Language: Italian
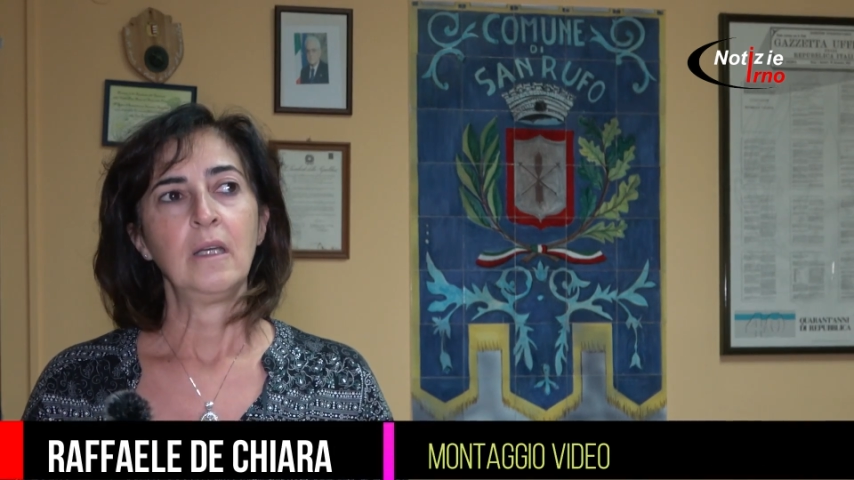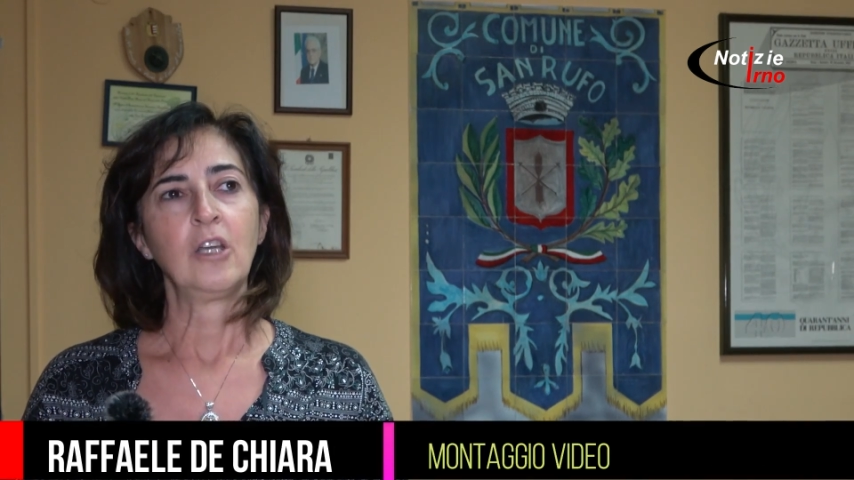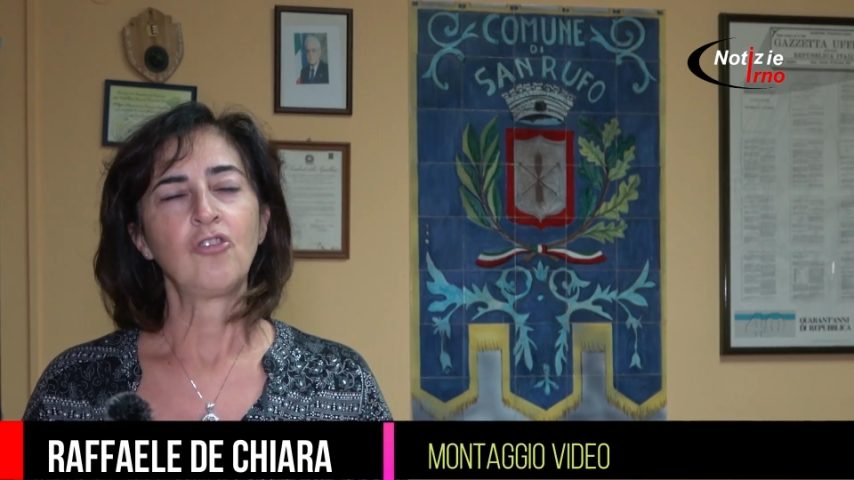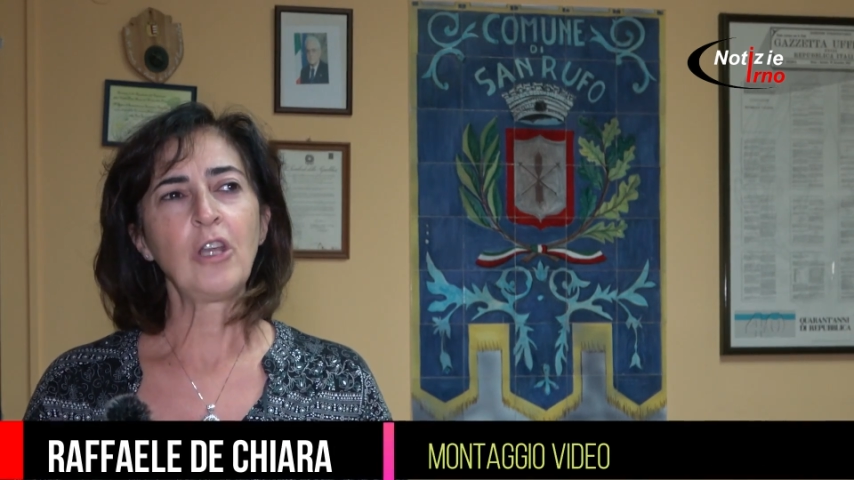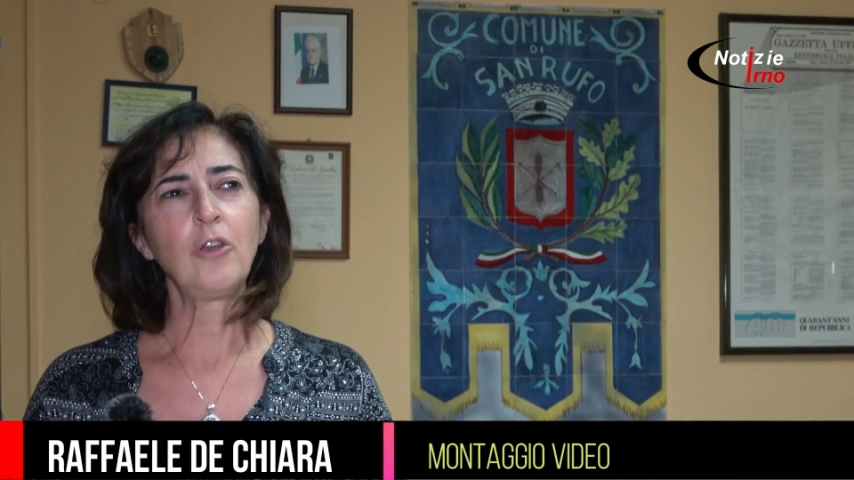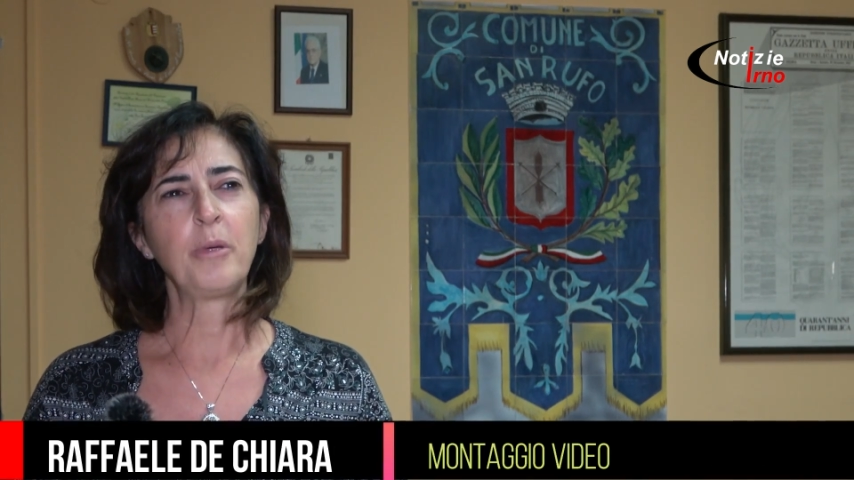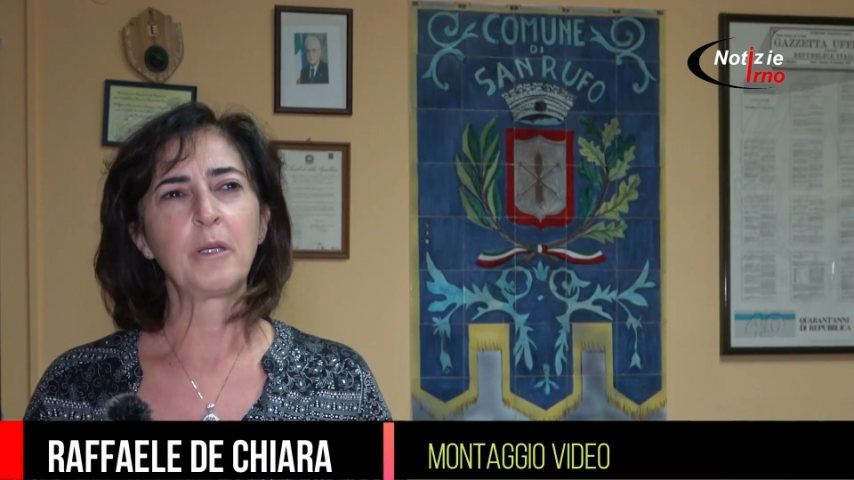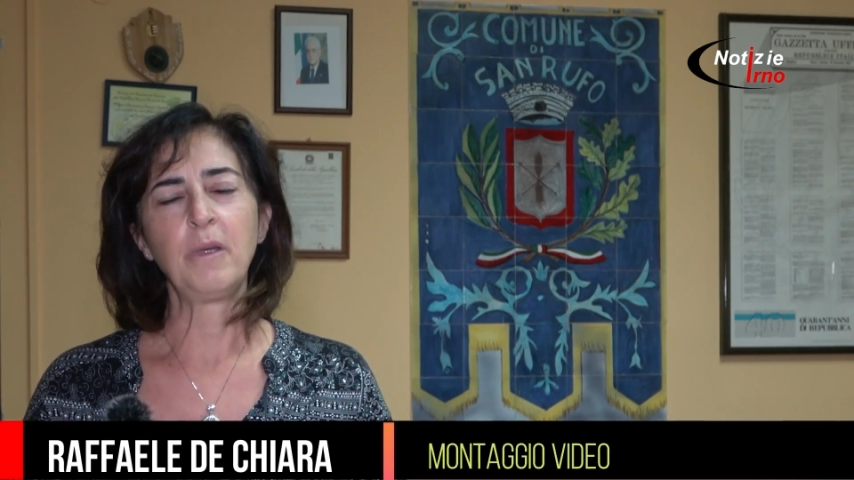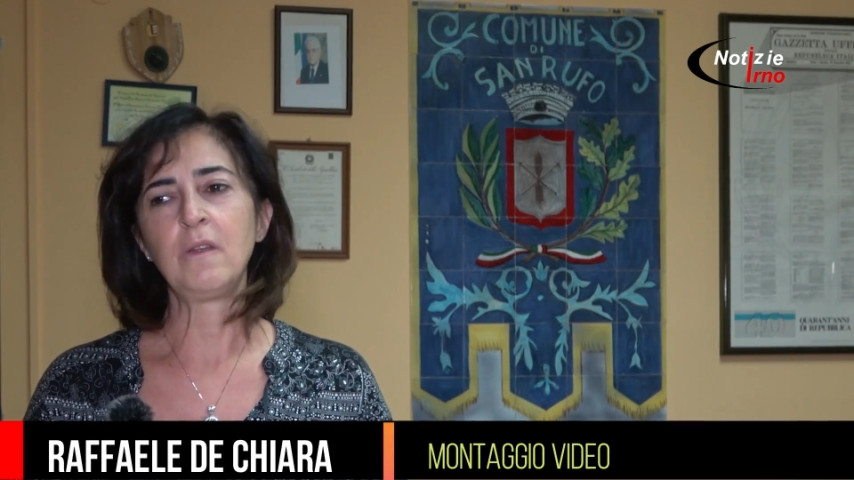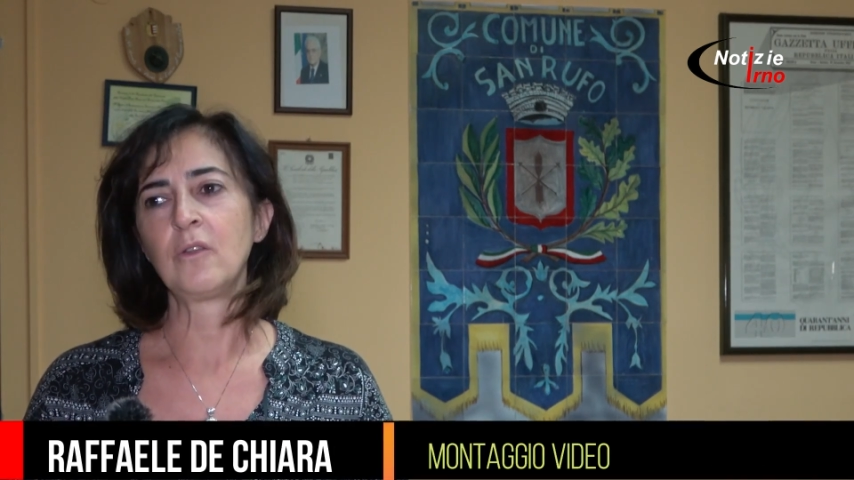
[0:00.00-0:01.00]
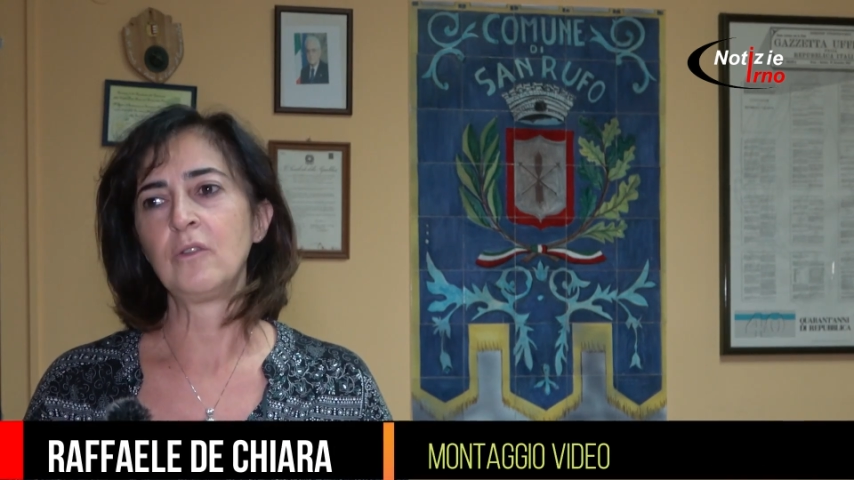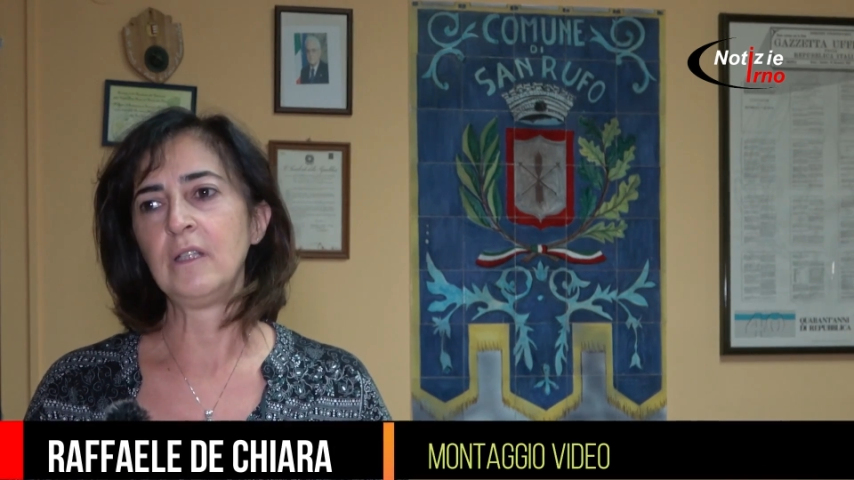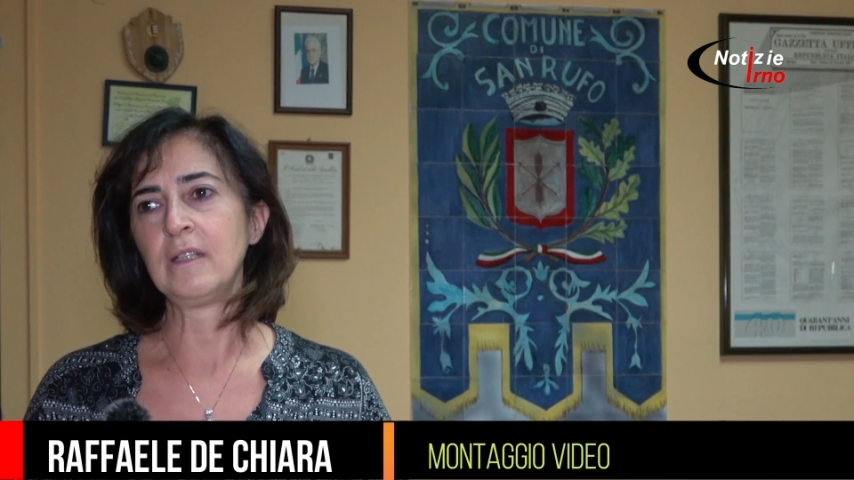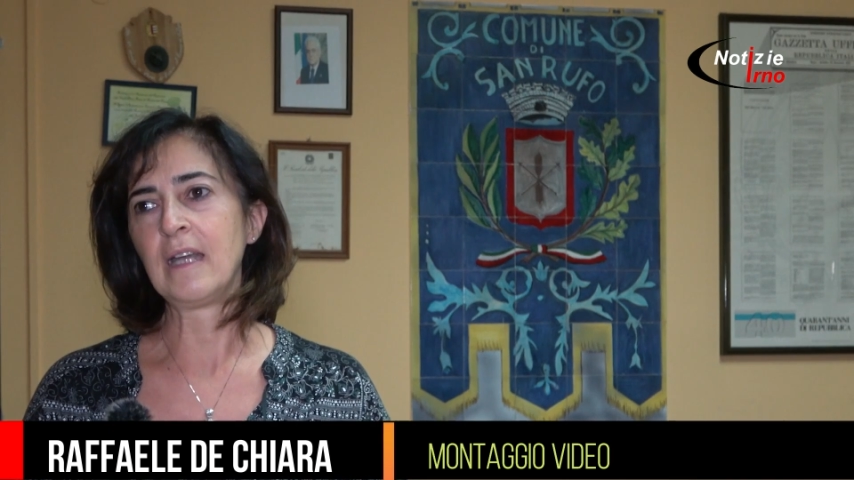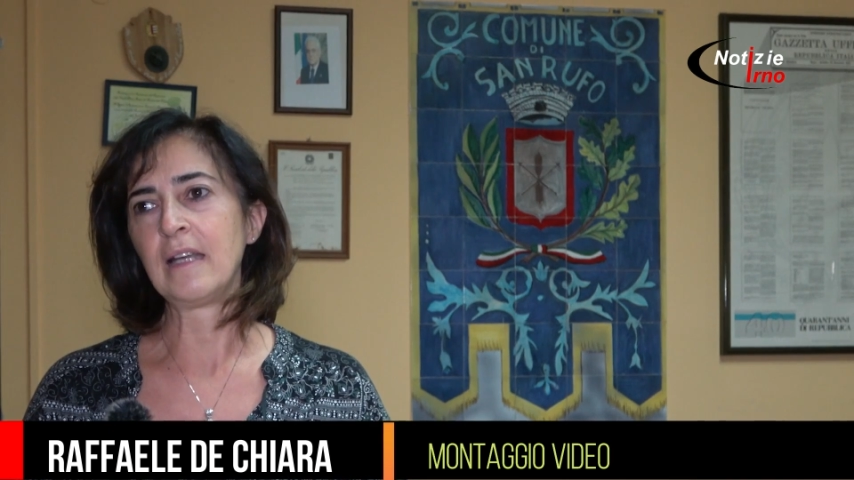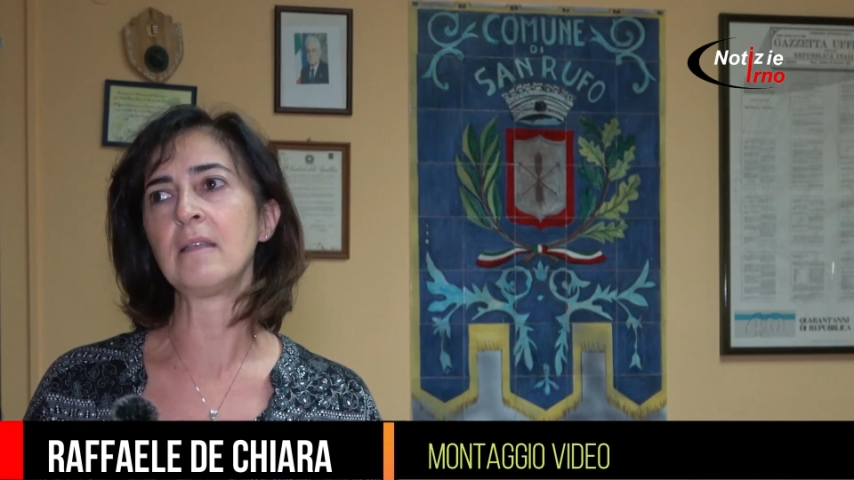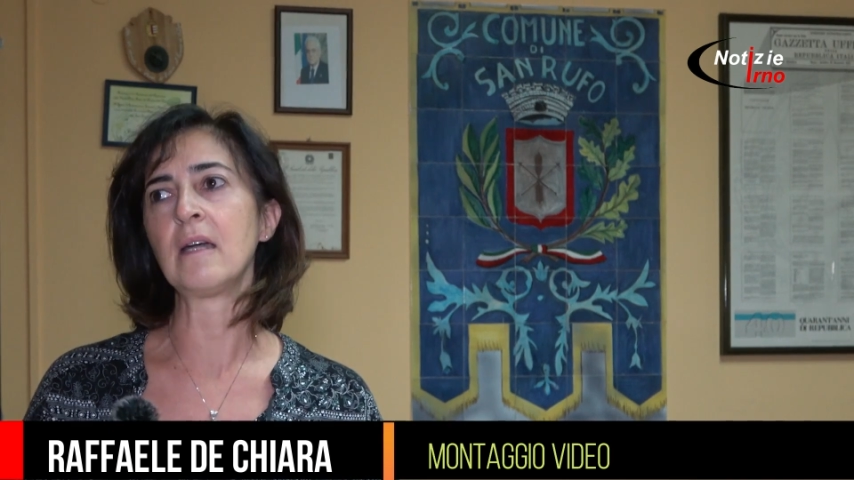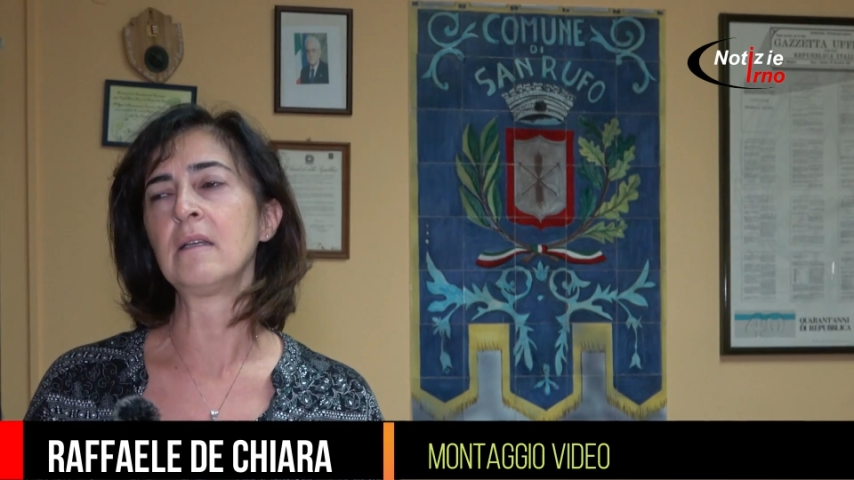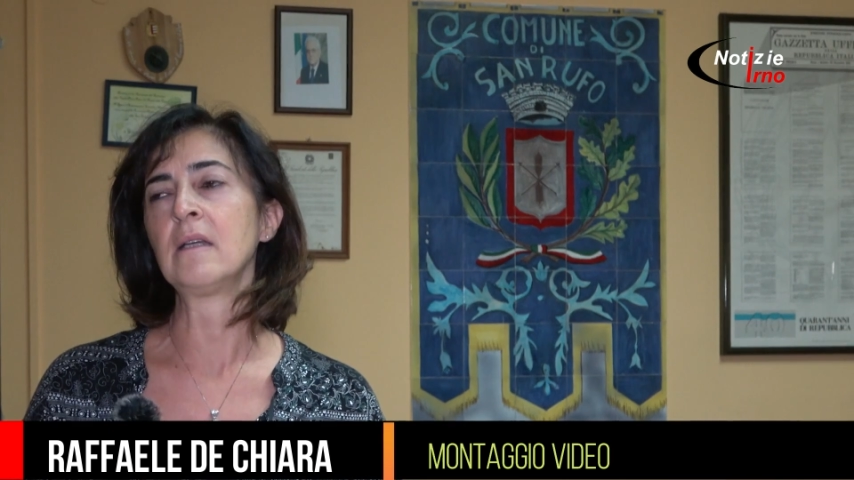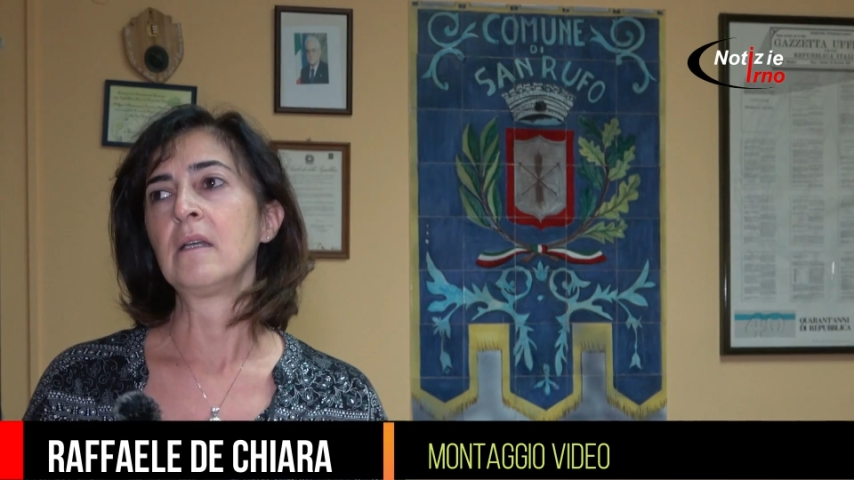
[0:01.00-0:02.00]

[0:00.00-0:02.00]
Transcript: che ci hanno permesso di realizzare